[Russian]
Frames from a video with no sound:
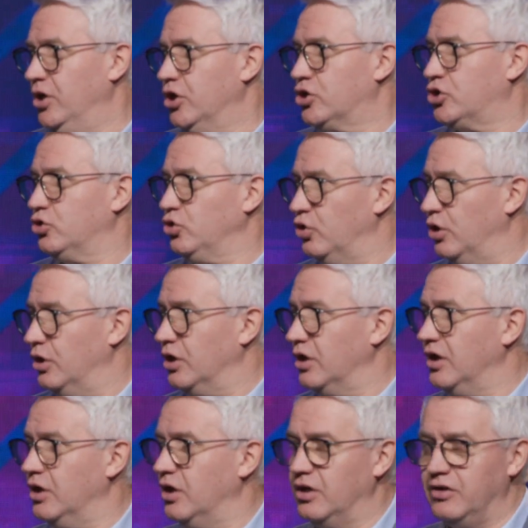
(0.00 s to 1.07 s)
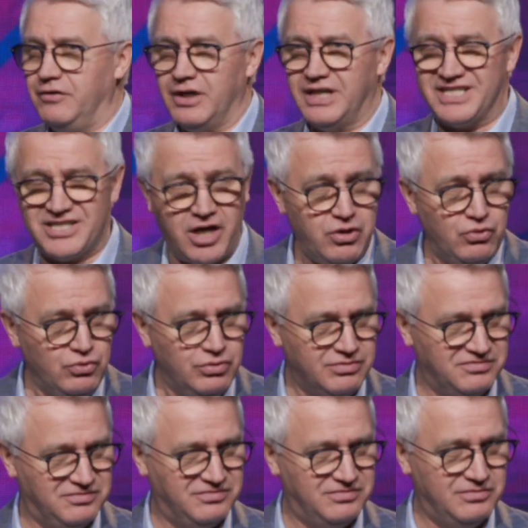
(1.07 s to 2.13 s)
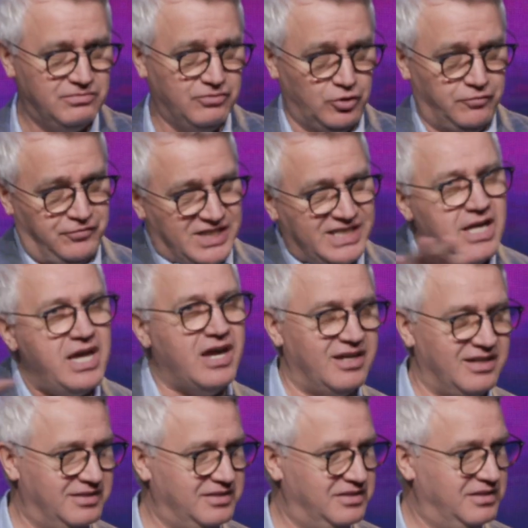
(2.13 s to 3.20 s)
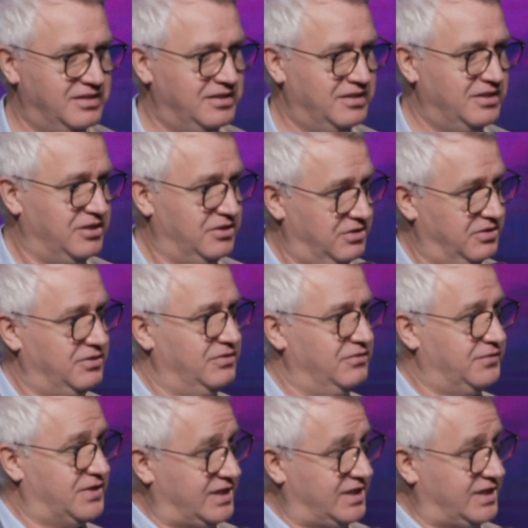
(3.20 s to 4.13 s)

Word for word: что к царю вот все в